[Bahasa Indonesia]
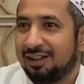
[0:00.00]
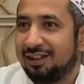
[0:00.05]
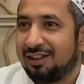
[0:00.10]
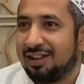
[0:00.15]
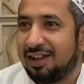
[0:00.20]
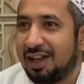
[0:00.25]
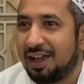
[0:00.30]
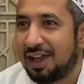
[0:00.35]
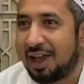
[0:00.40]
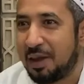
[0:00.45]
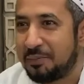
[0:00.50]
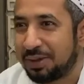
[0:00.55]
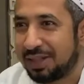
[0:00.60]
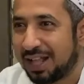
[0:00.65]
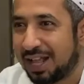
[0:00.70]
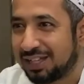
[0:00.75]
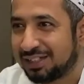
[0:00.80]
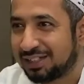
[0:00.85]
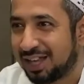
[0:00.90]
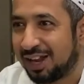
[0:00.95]
Eh, kayak
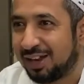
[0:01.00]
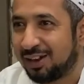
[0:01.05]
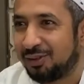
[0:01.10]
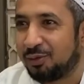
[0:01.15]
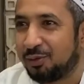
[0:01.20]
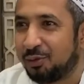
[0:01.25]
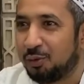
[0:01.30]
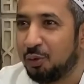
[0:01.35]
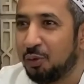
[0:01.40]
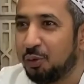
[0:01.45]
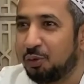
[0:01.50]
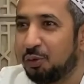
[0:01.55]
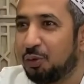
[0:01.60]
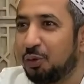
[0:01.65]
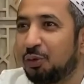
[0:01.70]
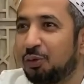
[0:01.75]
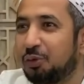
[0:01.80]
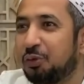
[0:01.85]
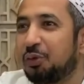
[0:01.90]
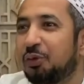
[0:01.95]
petasan,
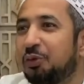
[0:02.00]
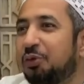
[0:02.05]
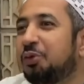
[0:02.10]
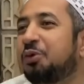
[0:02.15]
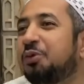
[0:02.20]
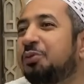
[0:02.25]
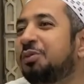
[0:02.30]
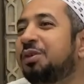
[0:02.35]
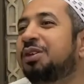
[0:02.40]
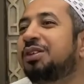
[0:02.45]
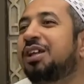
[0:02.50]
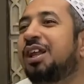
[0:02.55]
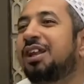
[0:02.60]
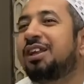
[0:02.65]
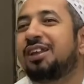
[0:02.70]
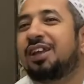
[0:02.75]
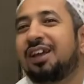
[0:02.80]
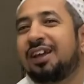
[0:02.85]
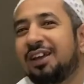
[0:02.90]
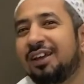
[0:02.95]
dudut dudut
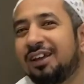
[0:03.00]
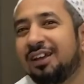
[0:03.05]
misalnya.